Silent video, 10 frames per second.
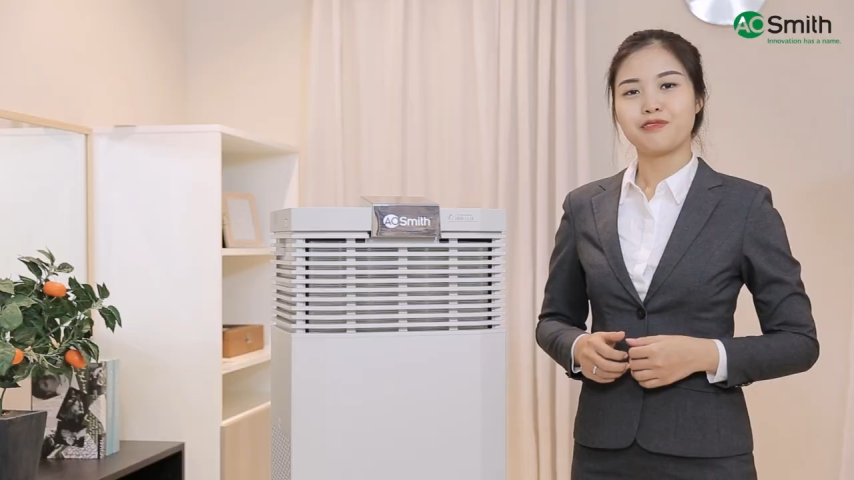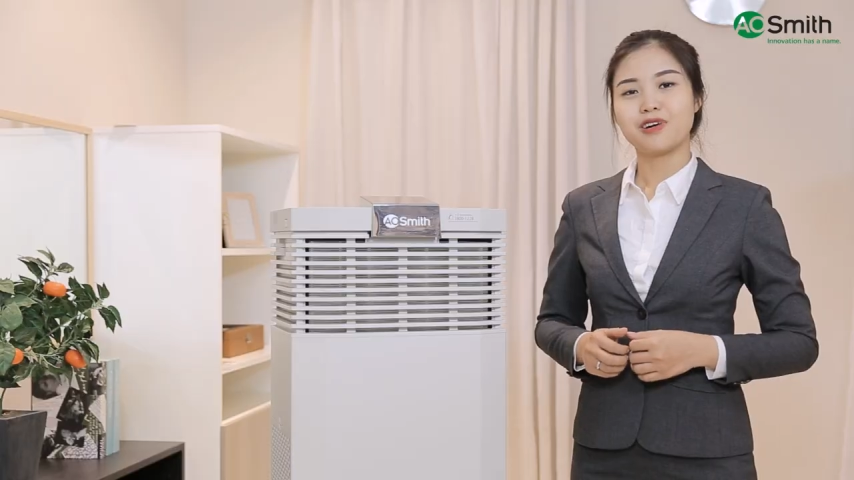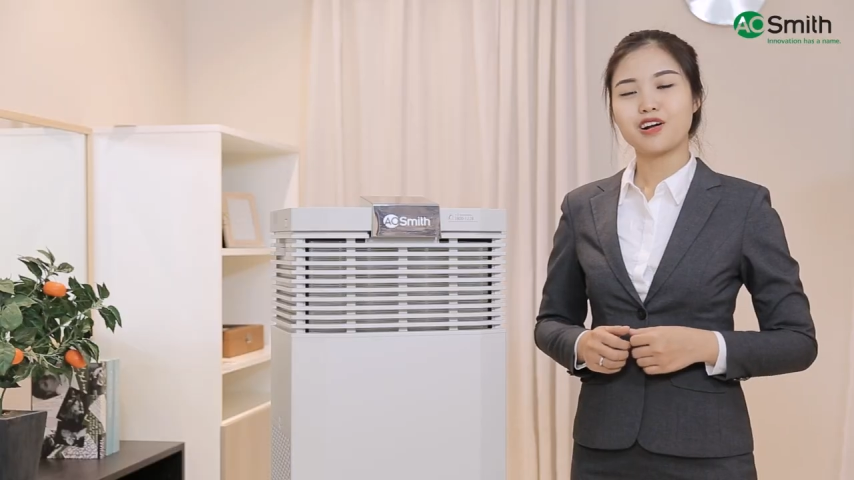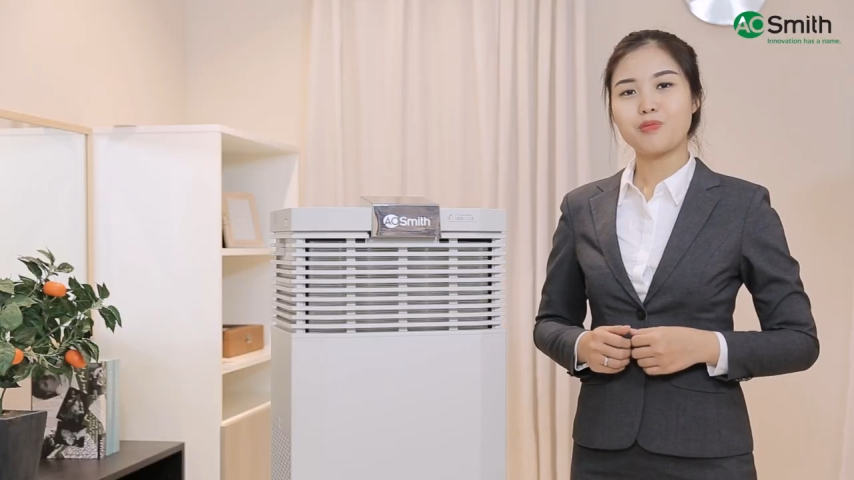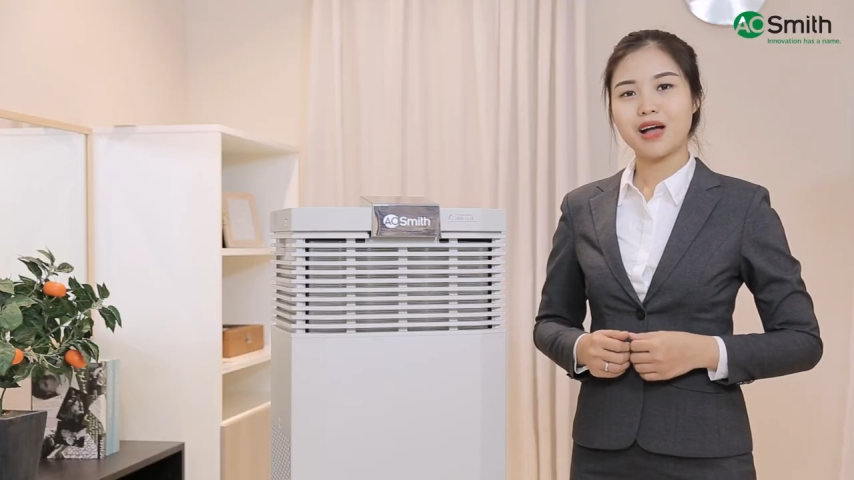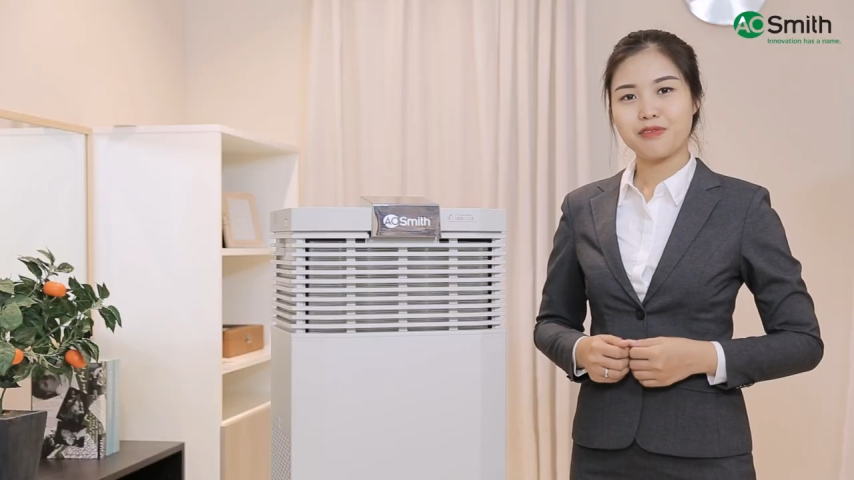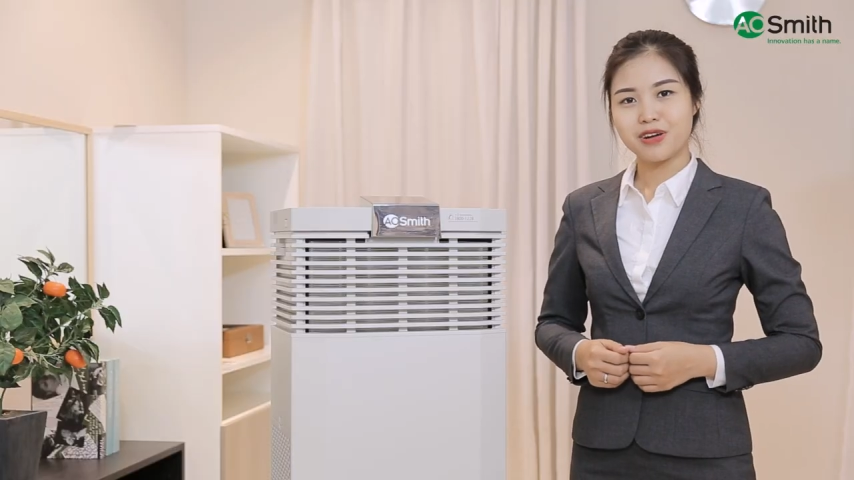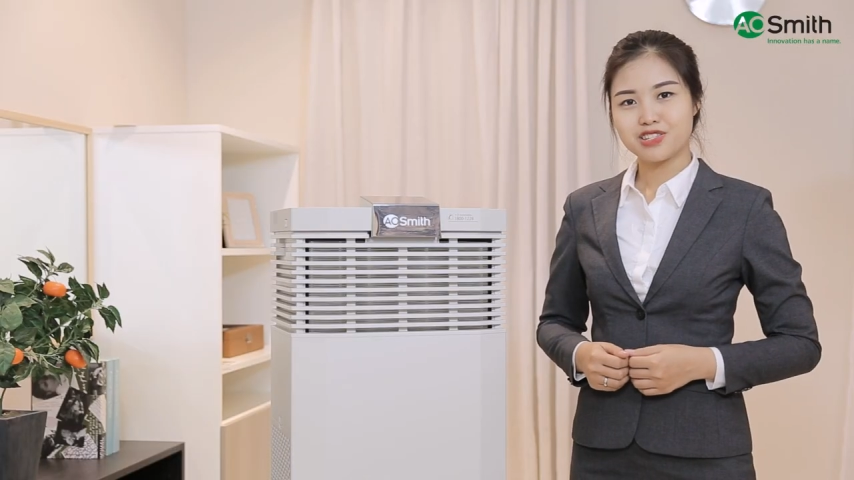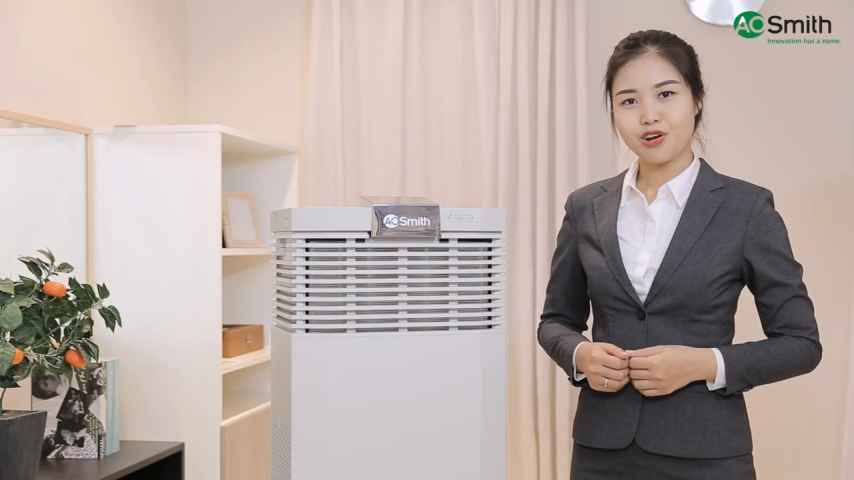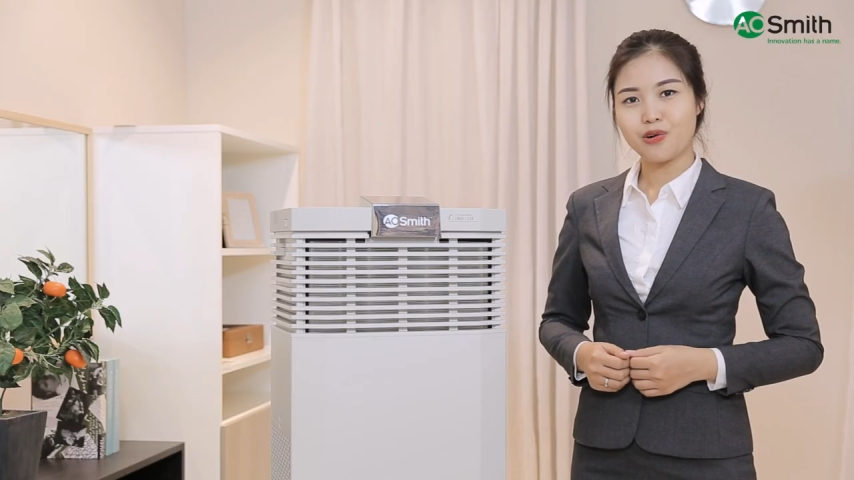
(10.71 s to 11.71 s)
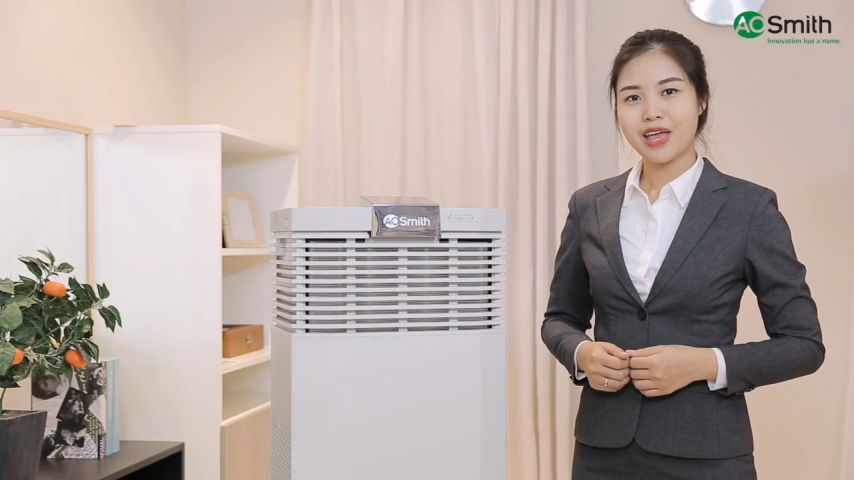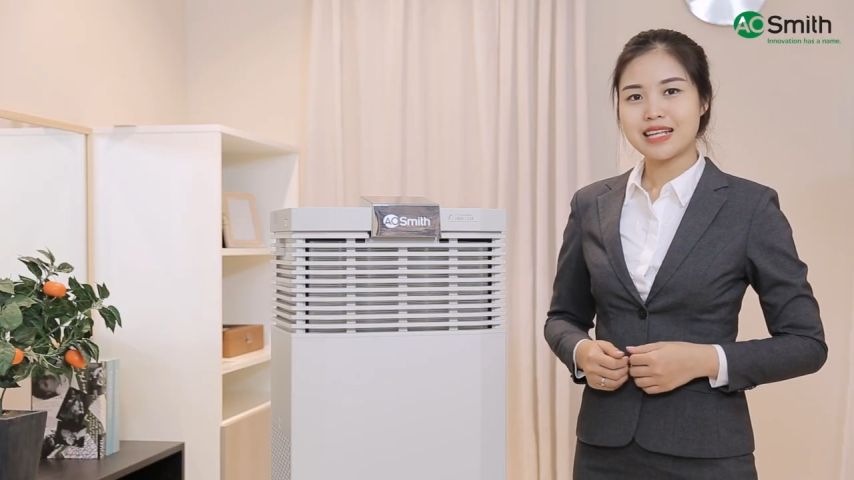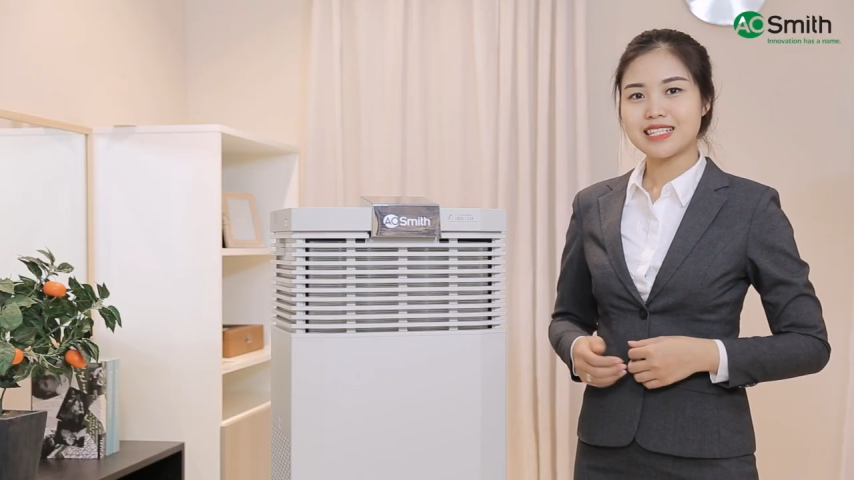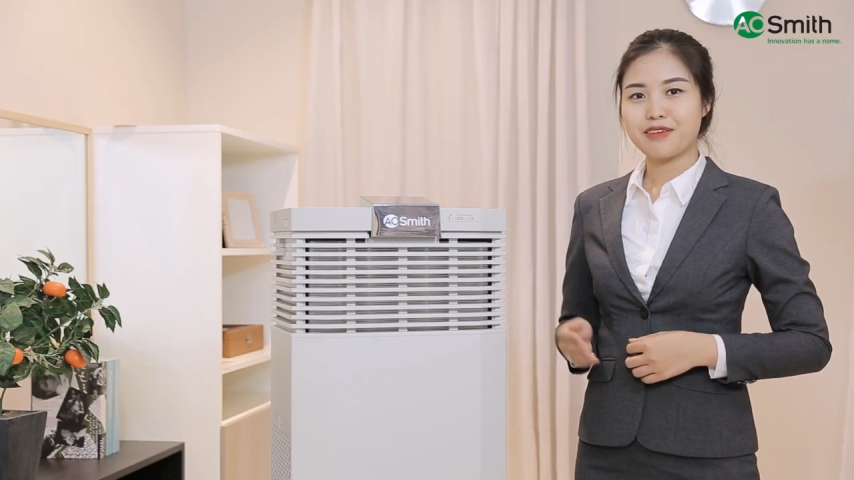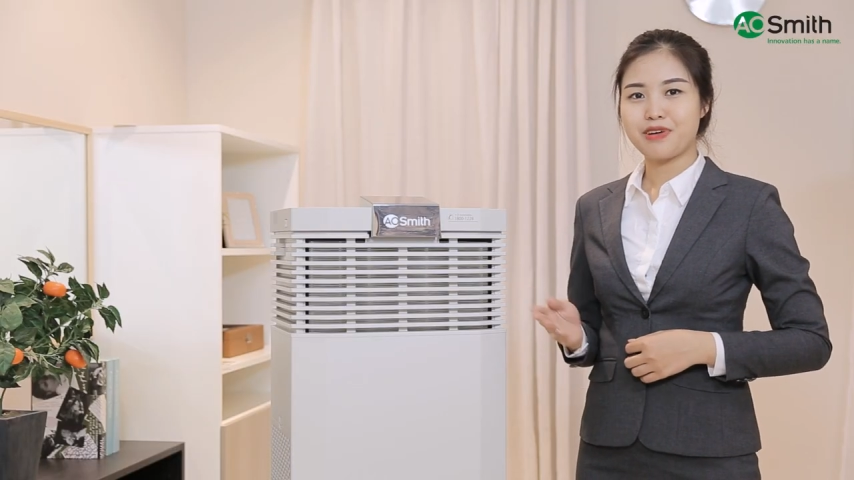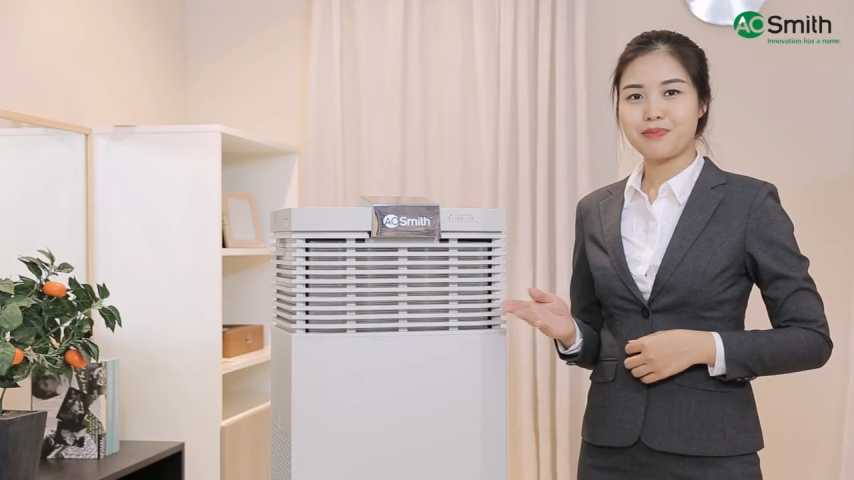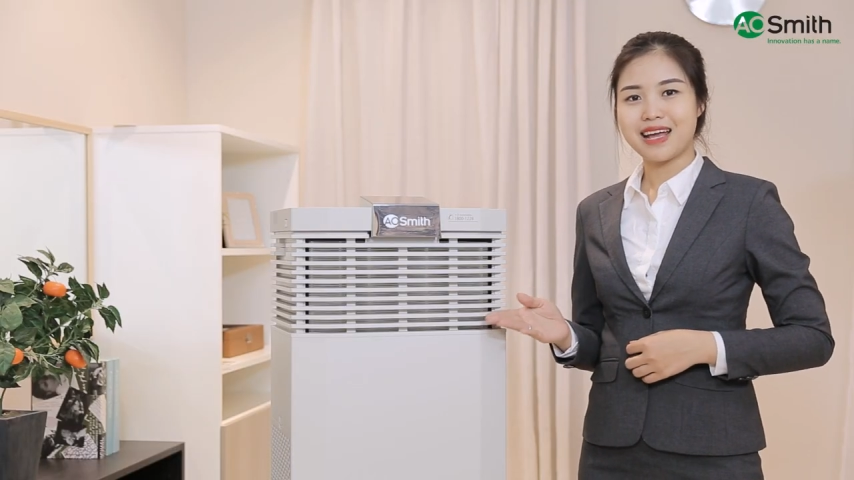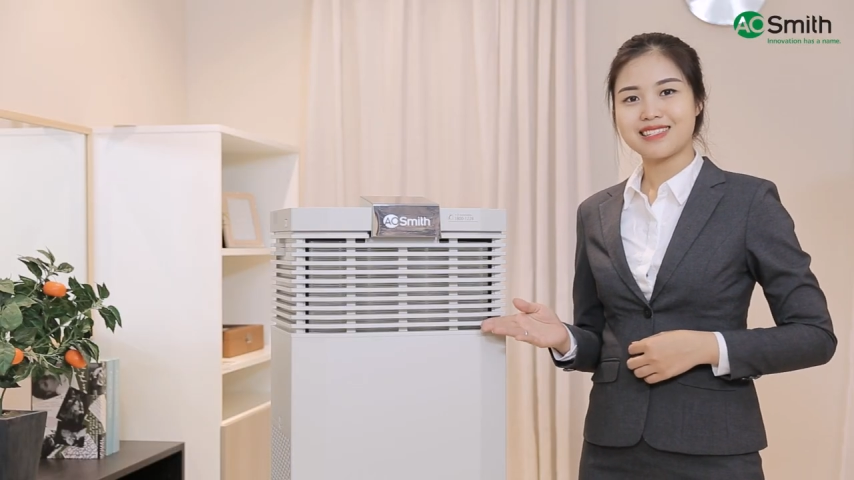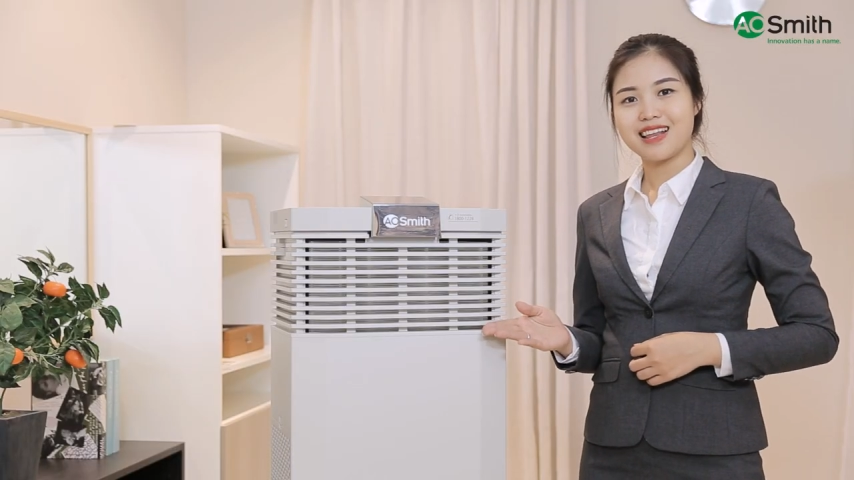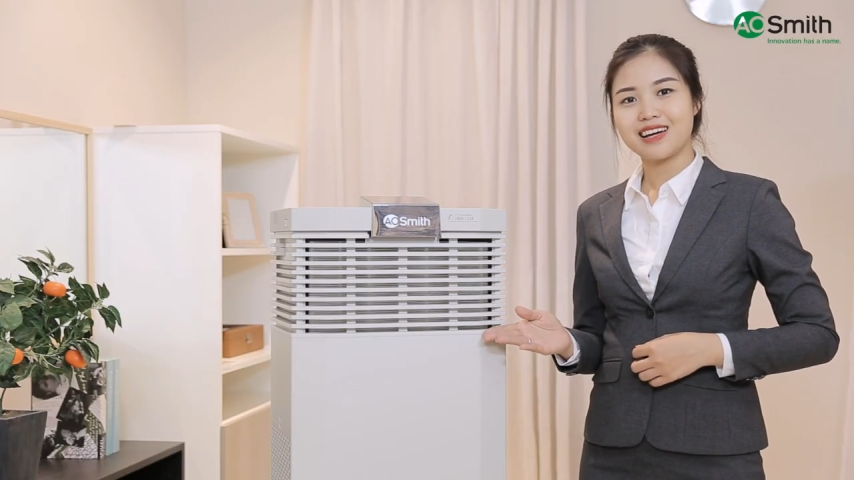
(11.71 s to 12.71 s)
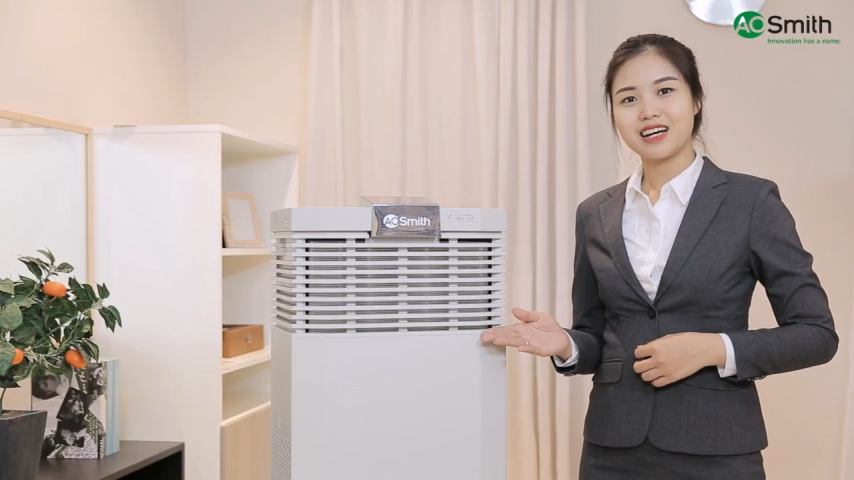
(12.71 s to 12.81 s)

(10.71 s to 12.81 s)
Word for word: Với công nghệ vượt trội, sản phẩm này sẽ là